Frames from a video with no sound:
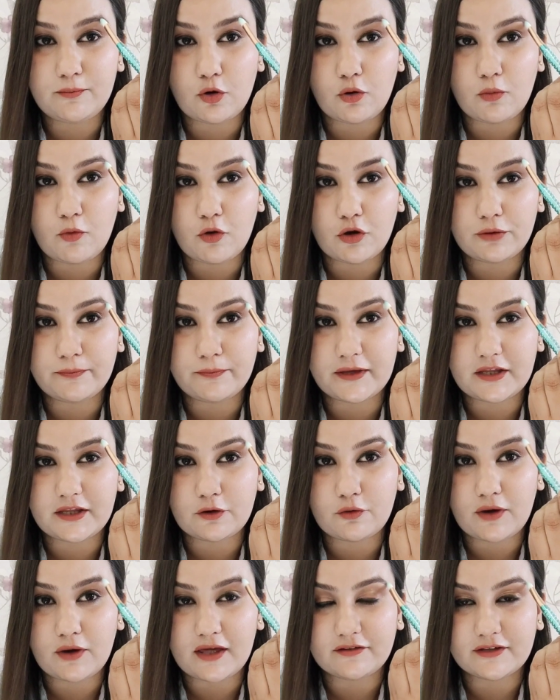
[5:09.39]
ब्रोबोन पे
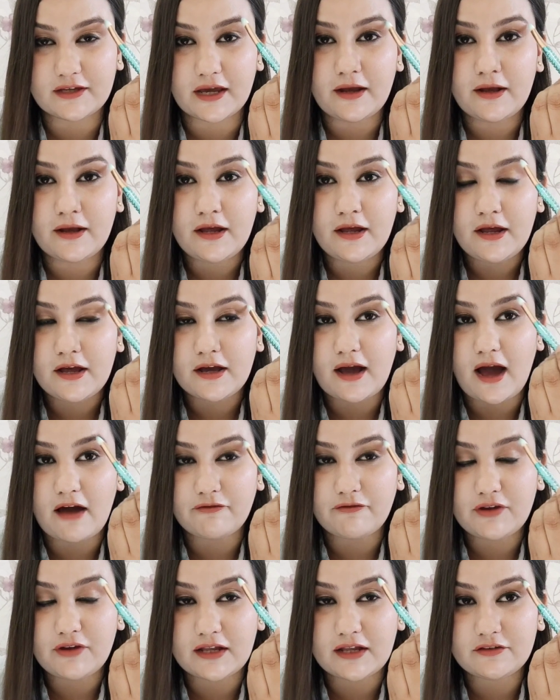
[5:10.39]
देखो ऐसे
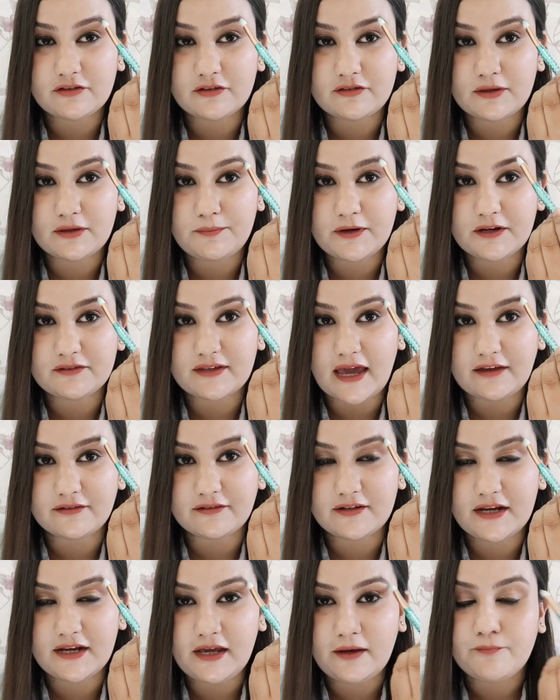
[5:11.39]
काफ़ी अच्छे से
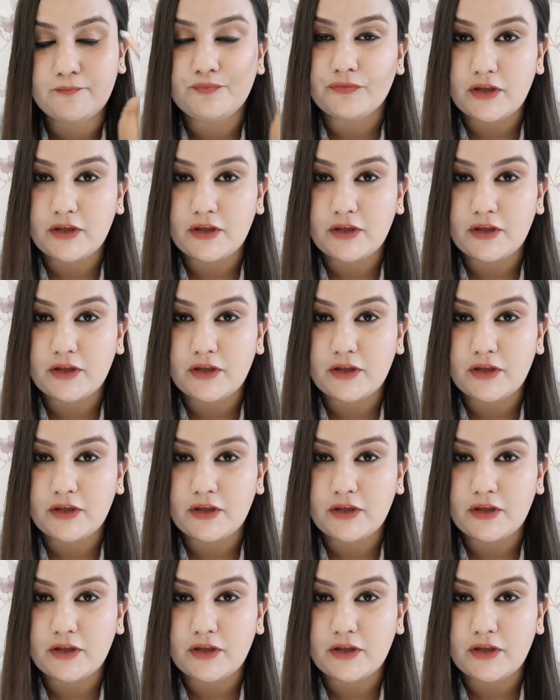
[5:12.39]
प्रिसाइजली